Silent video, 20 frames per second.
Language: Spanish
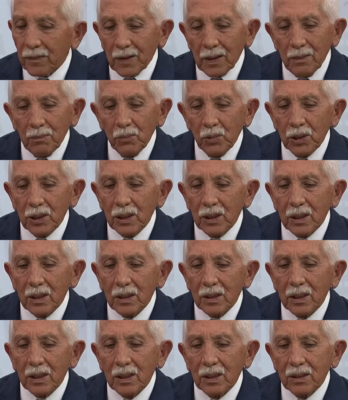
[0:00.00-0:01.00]
muy
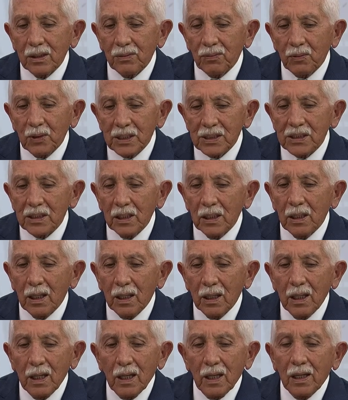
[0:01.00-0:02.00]

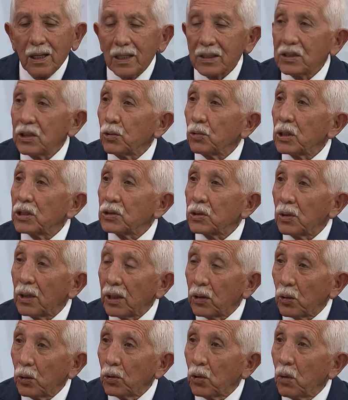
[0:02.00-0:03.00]
difícil la situación
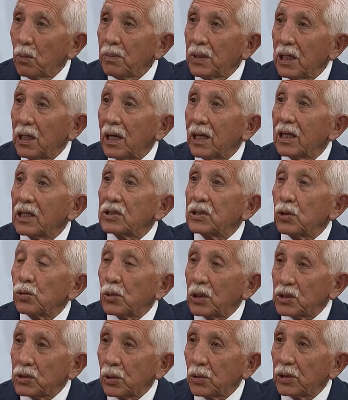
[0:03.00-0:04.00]
económica, la
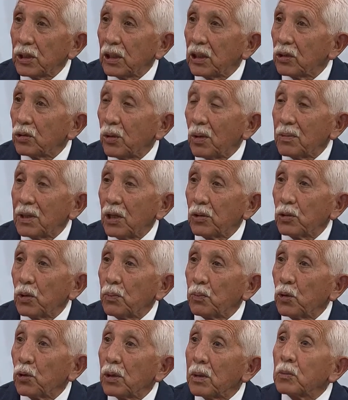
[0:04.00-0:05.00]
situación de que todavía
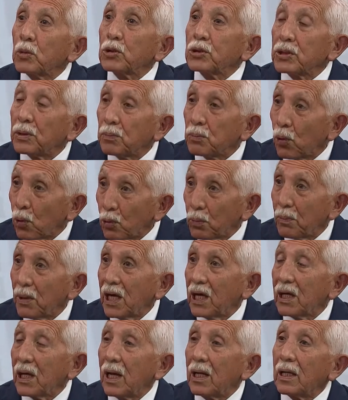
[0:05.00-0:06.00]
no podemos
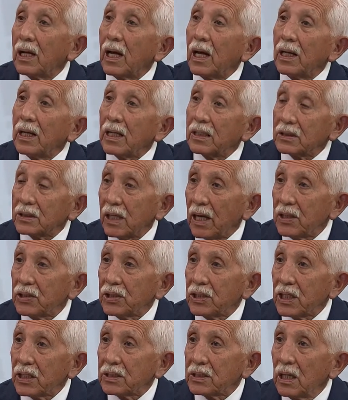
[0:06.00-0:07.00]
volver a, las
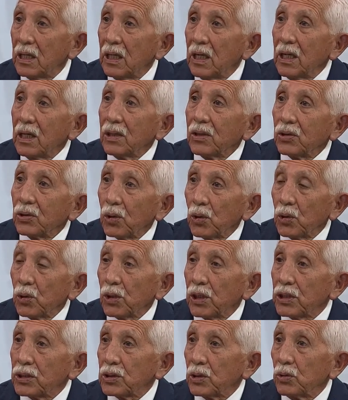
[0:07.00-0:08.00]
canchas,
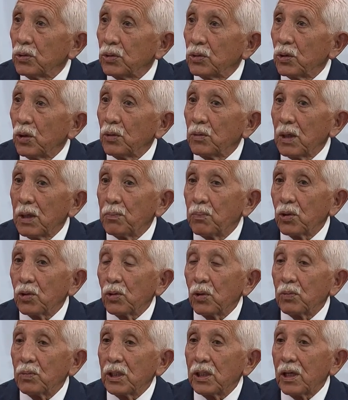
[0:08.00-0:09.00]
todo eso. No me
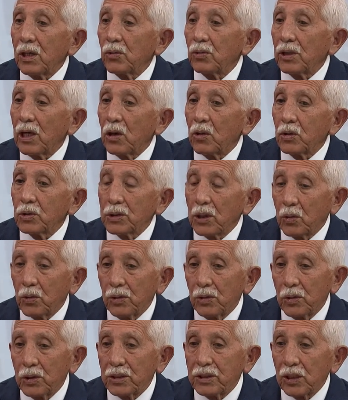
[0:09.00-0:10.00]
puedo olvidar una cosa
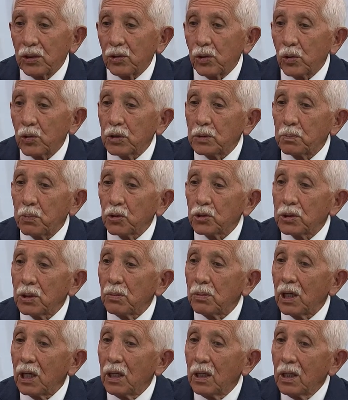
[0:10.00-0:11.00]
cuando dice todo es
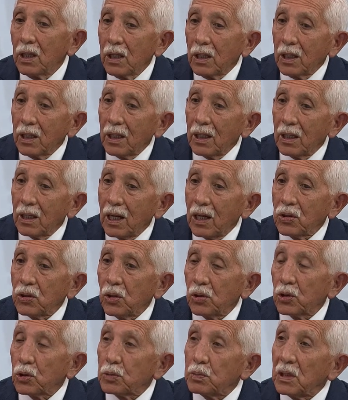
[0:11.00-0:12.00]
posible. En el
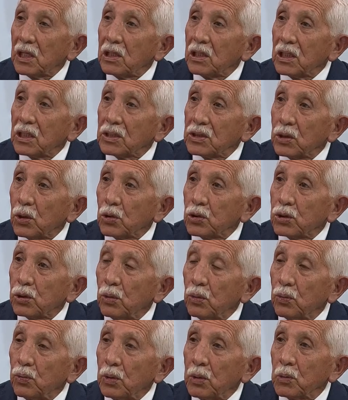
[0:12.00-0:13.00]
año
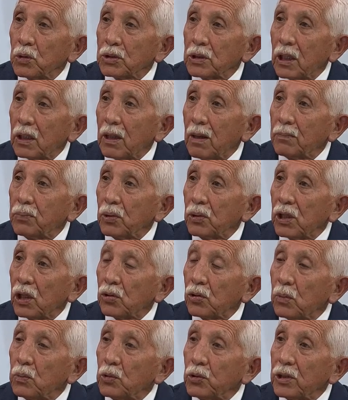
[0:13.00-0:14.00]
2018 fuimos al
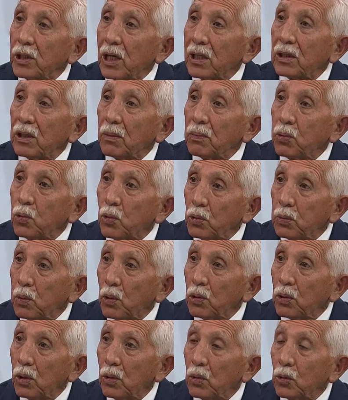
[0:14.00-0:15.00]
Campeonato Mundial de
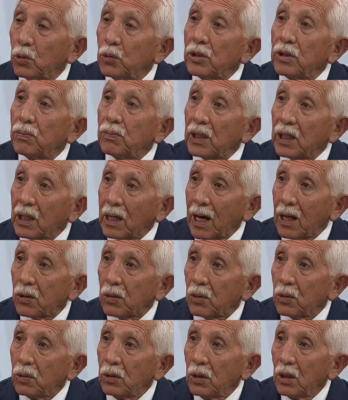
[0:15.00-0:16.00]
Fútbol
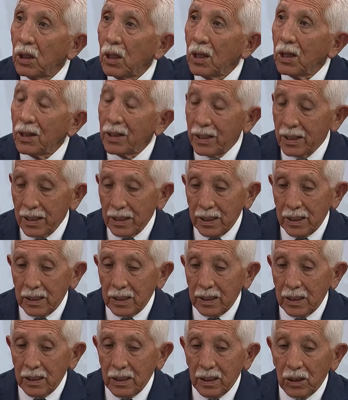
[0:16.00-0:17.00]
unificado
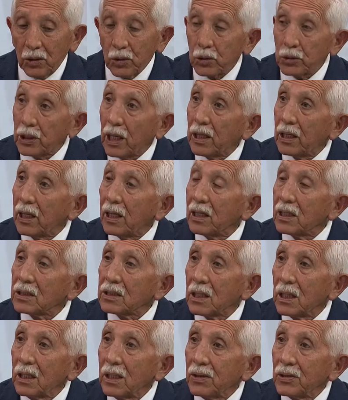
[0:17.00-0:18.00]
en Los
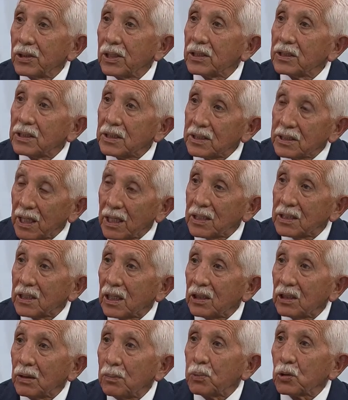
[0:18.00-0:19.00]
Ángeles, 16
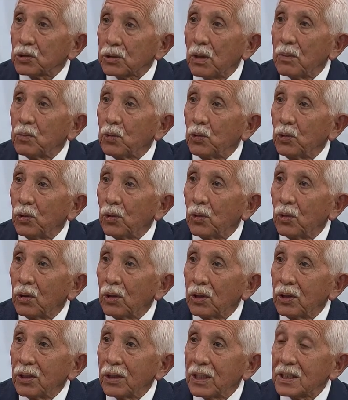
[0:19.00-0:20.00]
equipos del mundo.
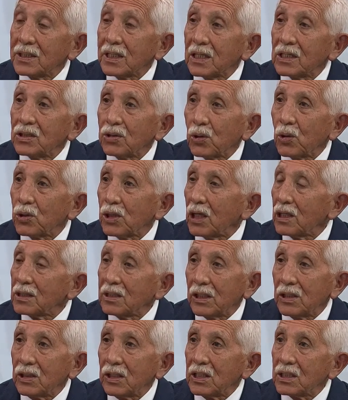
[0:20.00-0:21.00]
Esa historia
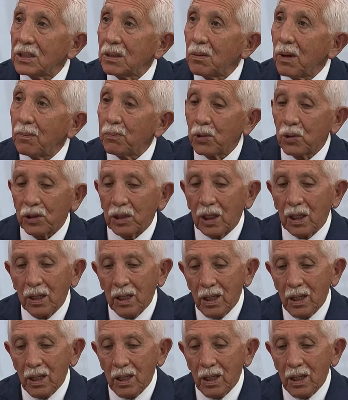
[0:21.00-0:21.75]
es lindísima porque